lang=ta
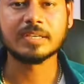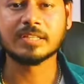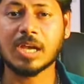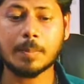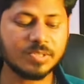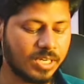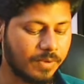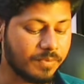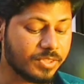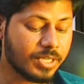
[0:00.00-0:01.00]
இந்த ஆப்ஷனில்
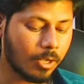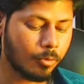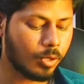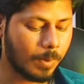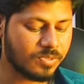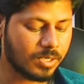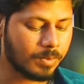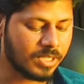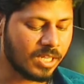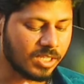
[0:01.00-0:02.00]
வித்ட்ரால்னு ஒரு ஆப்ஷன் இருக்குது
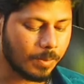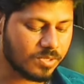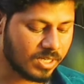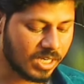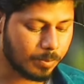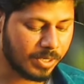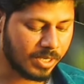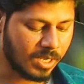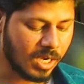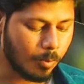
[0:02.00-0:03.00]
பார்த்தீங்கன்னா அந்த ஆப்ஷனை கிளிக்
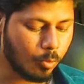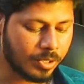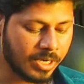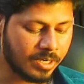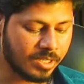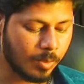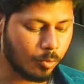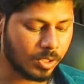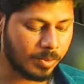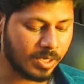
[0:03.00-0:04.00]
பண்ணிங்கன்னா அமௌண்ட் என்ற
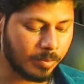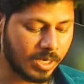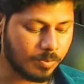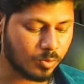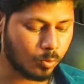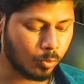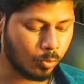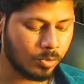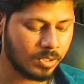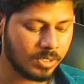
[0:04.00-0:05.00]
அமௌண்ட் அப்படின்ற மாதிரி ஆப்ஷன்
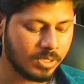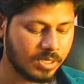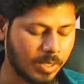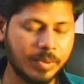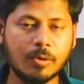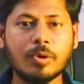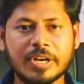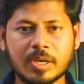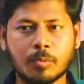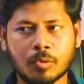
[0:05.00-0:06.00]
கொடுக்கணும் நம்ம எவ்வளோ
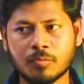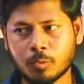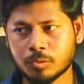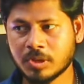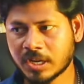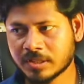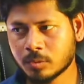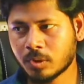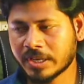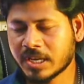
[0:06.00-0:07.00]
எடுக்க போகிறோம் ஒரு
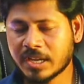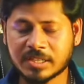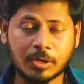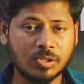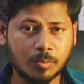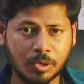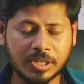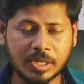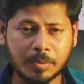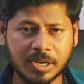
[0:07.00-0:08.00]
உதாரணத்துக்கு ஒரு ஐயாயிரத்தி ஐநூற்றி ஐம்பது ரூபா
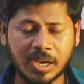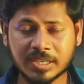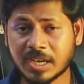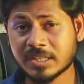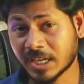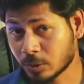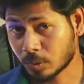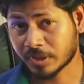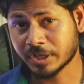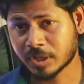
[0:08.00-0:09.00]
இருக்குது அப்படின்னா ஐயாயிரத்தி
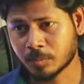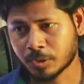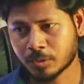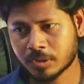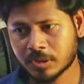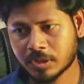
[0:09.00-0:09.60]
தான் எடுக்க முடியும்